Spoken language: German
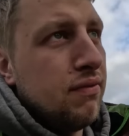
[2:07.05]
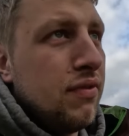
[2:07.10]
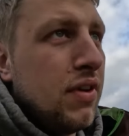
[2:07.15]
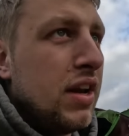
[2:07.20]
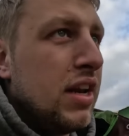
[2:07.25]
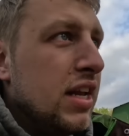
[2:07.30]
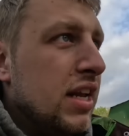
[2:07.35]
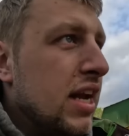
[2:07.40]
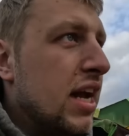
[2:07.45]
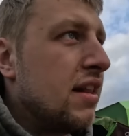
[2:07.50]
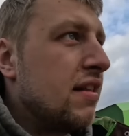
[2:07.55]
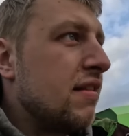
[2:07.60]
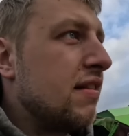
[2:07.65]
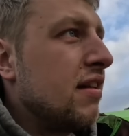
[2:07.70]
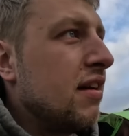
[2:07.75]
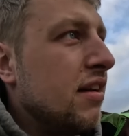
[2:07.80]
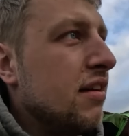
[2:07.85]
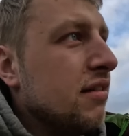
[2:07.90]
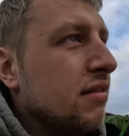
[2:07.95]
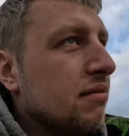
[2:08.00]
wenn nicht
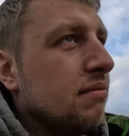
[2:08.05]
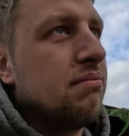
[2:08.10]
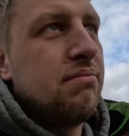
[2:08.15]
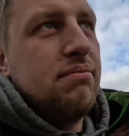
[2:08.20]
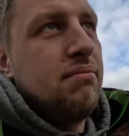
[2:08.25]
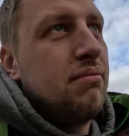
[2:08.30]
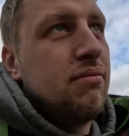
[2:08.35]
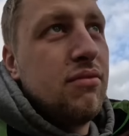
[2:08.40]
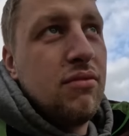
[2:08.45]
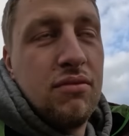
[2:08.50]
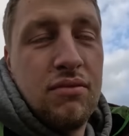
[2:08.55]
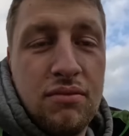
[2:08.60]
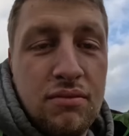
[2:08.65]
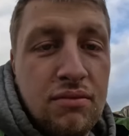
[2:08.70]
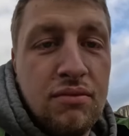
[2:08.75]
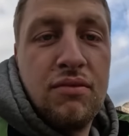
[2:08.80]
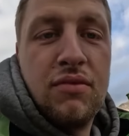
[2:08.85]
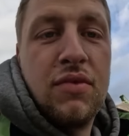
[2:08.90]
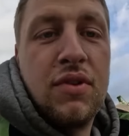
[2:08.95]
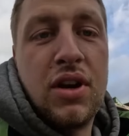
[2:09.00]
jetzt, dann
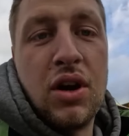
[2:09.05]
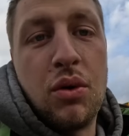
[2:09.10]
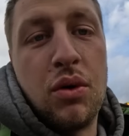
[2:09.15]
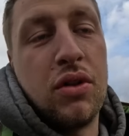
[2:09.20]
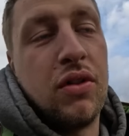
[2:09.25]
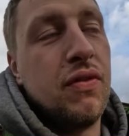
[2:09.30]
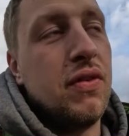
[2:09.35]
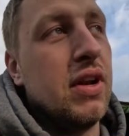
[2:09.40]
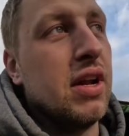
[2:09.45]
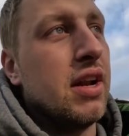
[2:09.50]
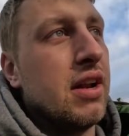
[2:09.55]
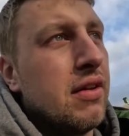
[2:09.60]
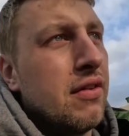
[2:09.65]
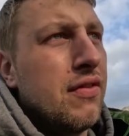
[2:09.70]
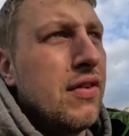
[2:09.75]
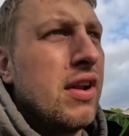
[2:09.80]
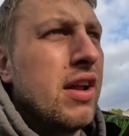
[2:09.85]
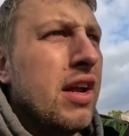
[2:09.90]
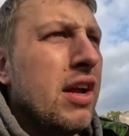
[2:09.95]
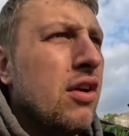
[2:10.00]
dauert es wieder,
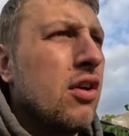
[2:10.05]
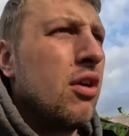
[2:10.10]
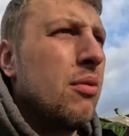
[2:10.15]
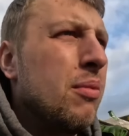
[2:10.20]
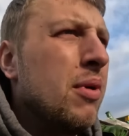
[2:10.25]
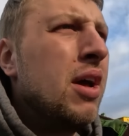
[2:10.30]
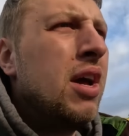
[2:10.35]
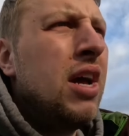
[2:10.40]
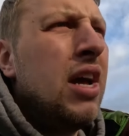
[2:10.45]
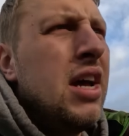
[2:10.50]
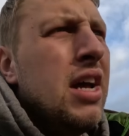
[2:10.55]
dass wir da hinkommen.